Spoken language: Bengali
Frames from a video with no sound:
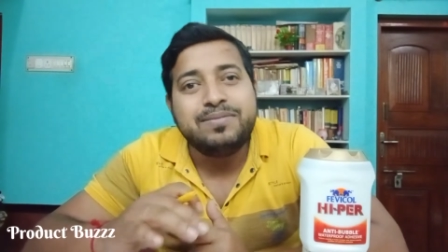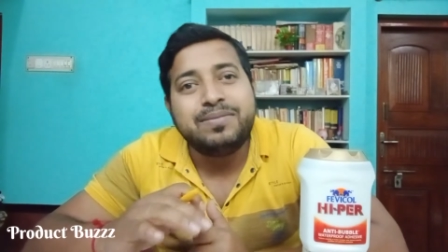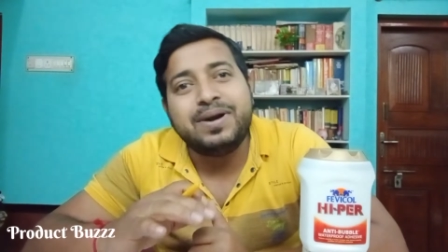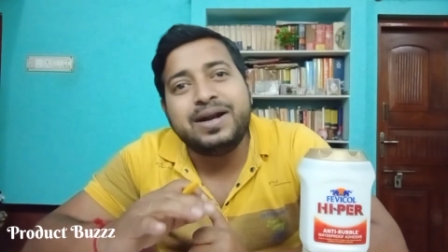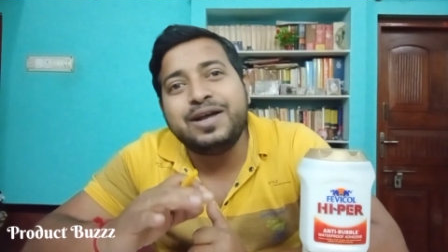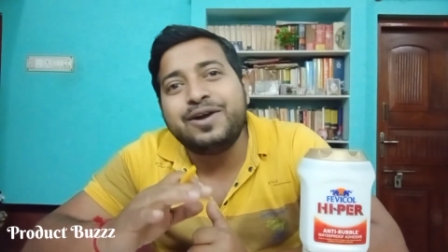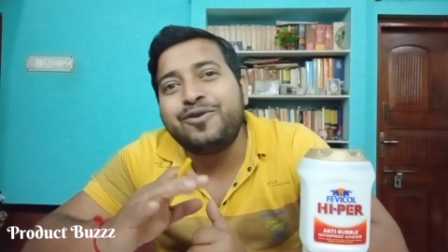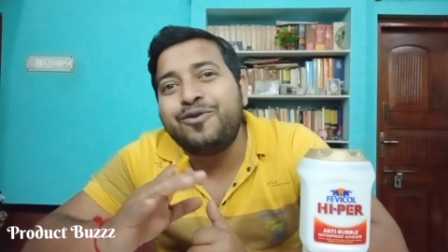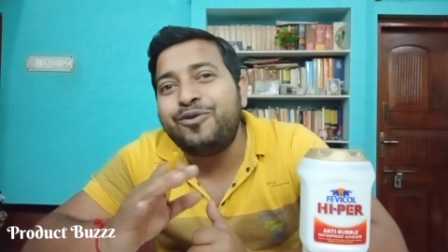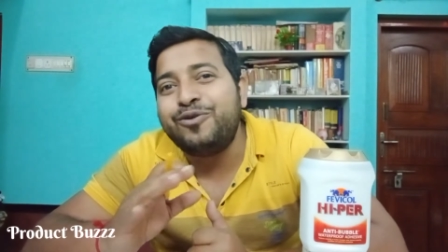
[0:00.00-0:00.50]

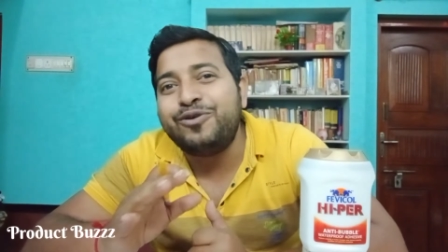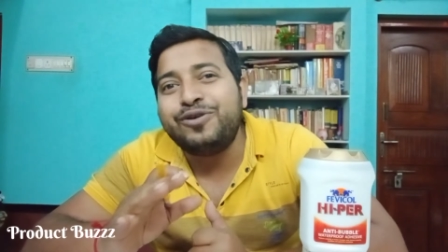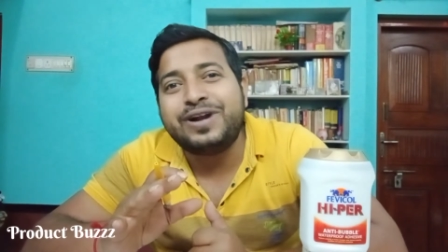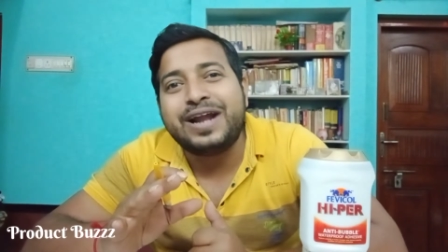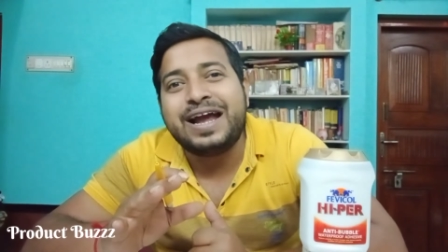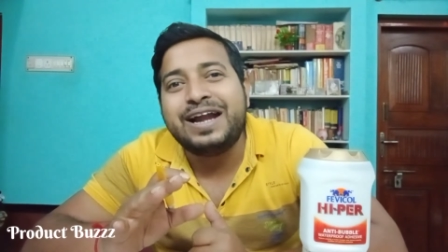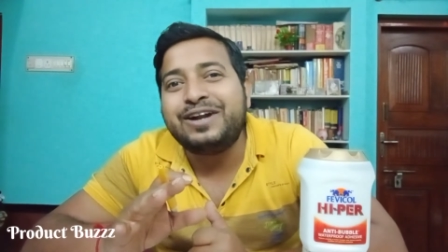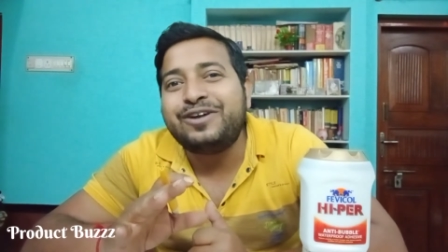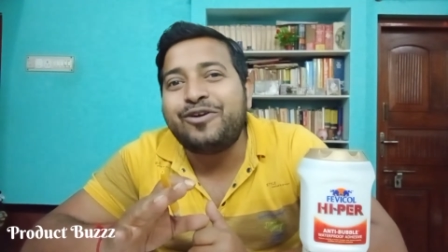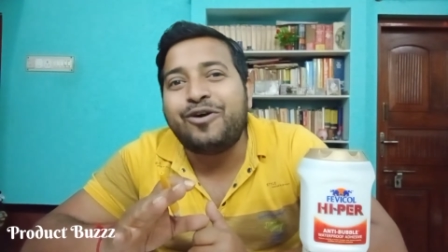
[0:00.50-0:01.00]
মানে
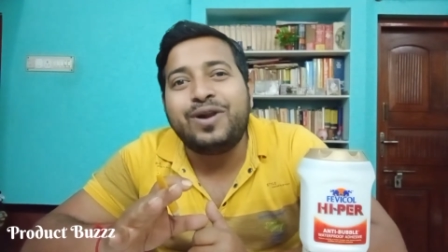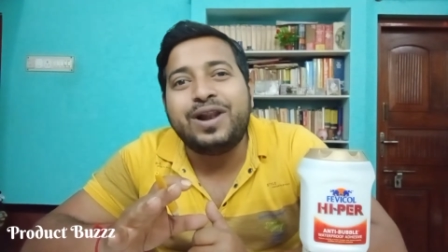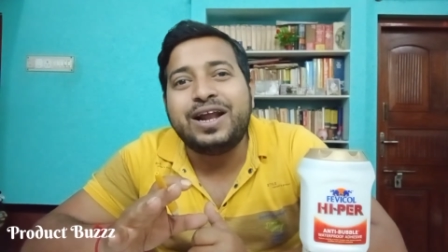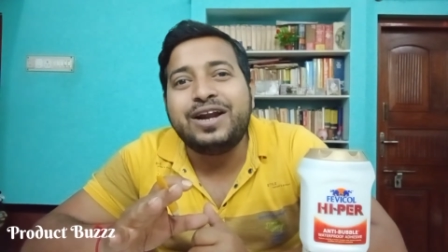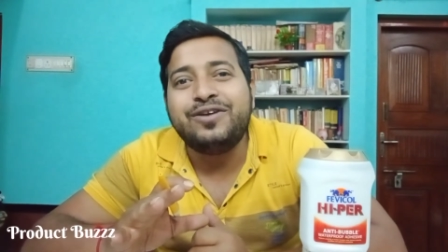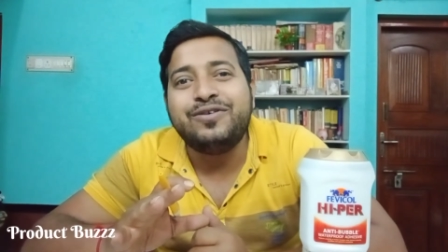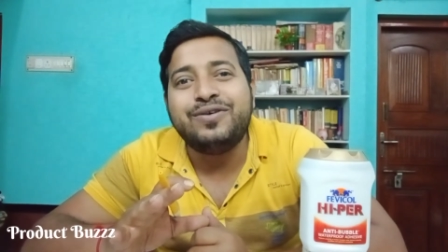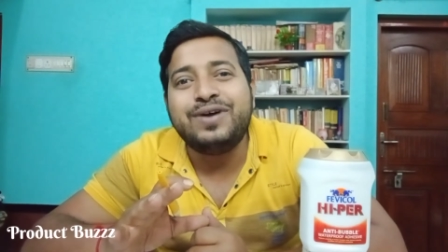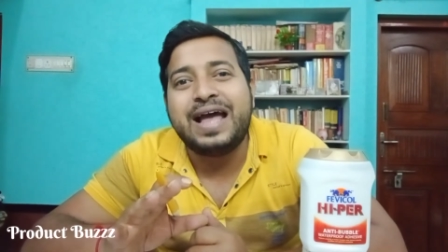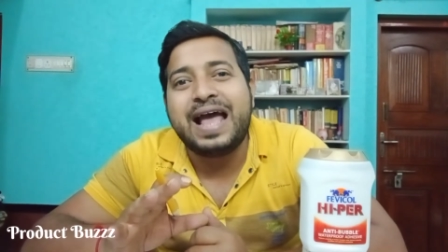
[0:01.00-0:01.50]
কোনোটাই
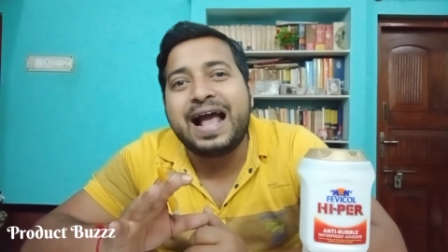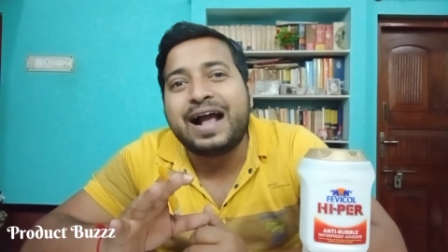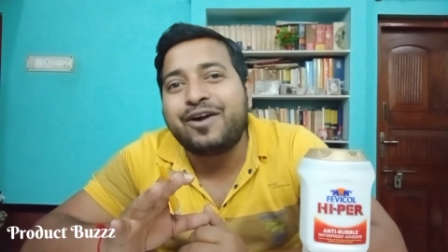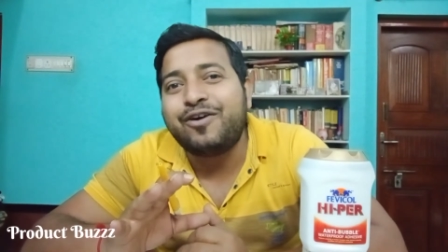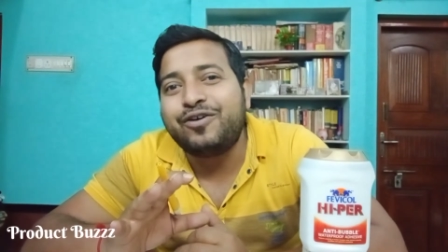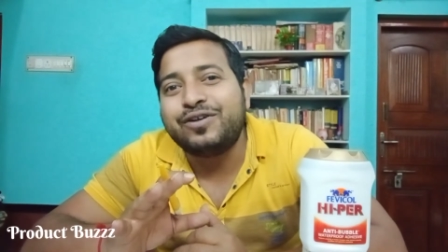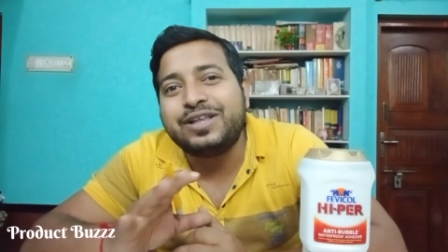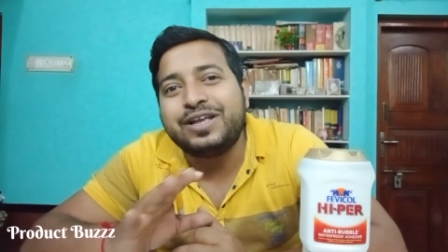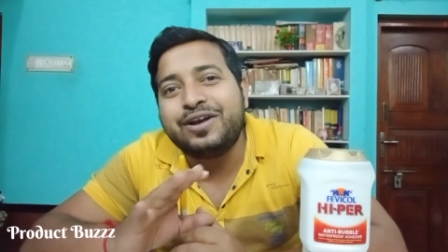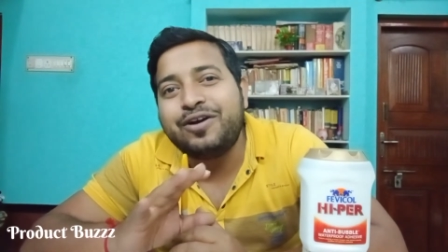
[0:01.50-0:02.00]
টলানো এক
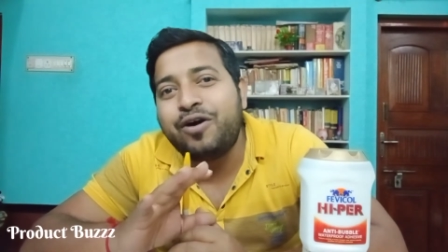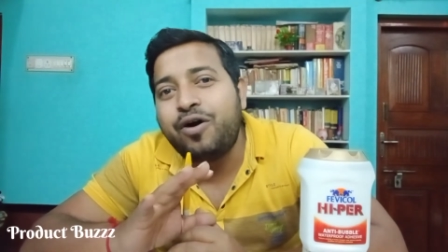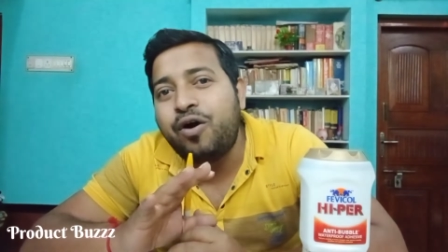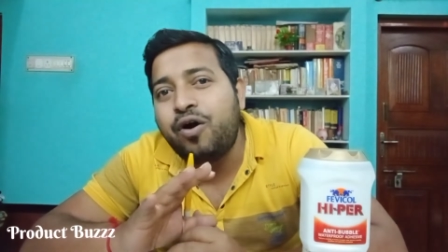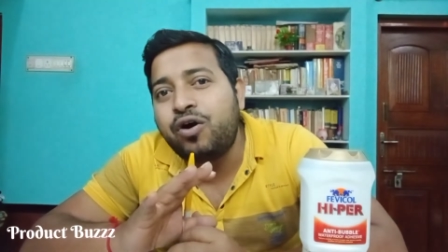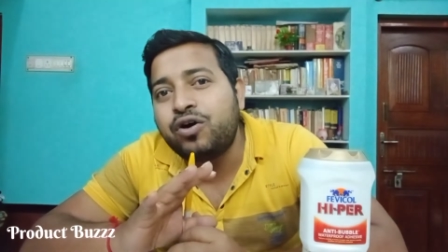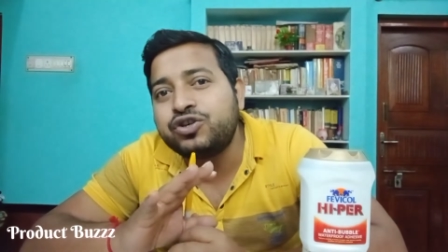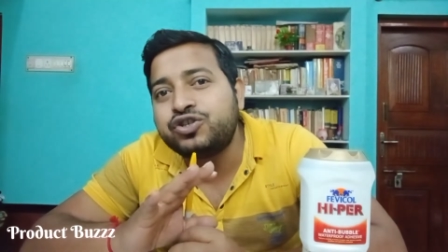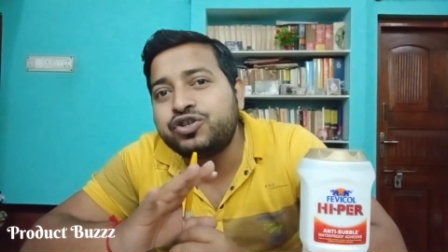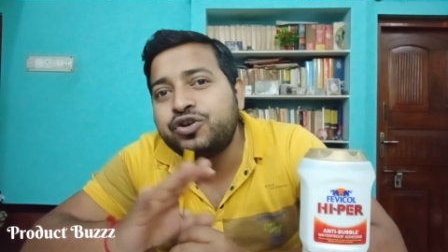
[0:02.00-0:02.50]
কথায়
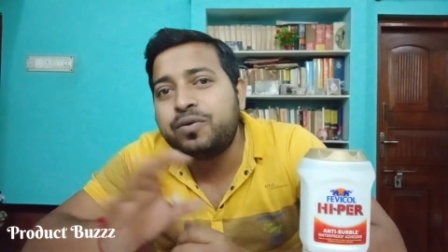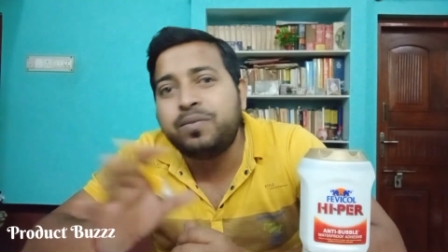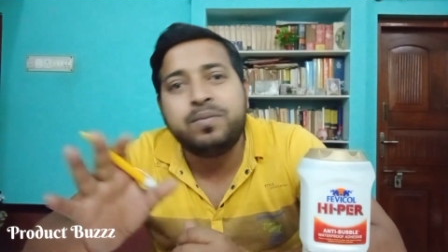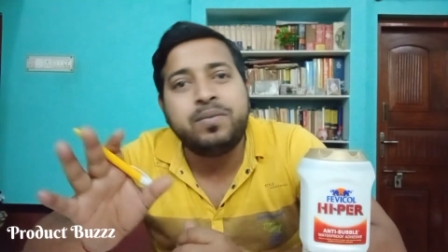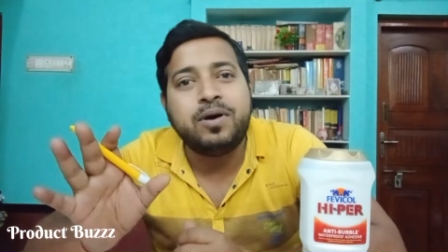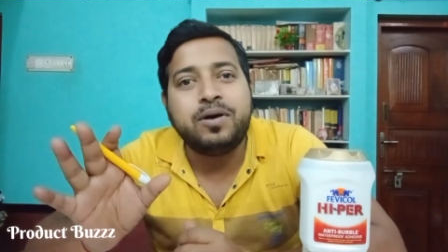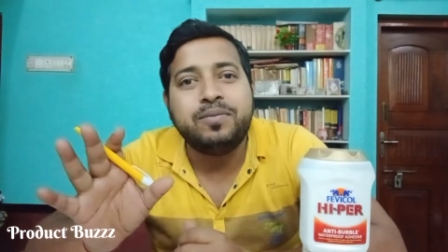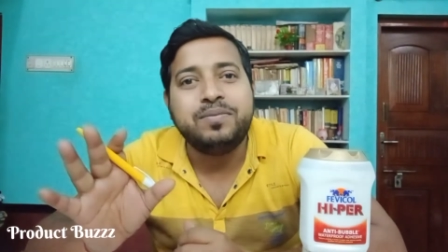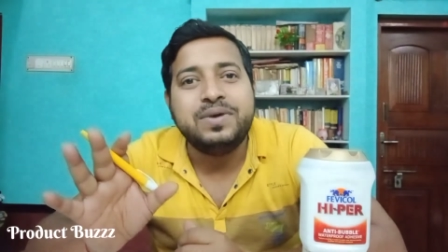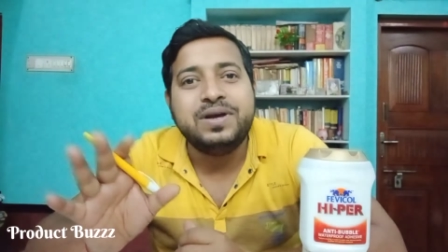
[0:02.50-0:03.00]

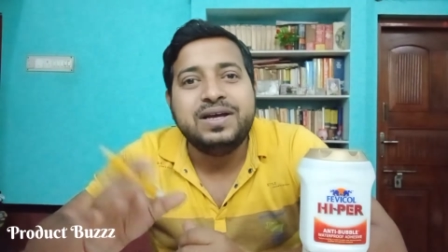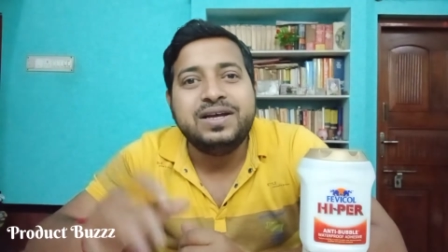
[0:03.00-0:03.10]
অসম্ভব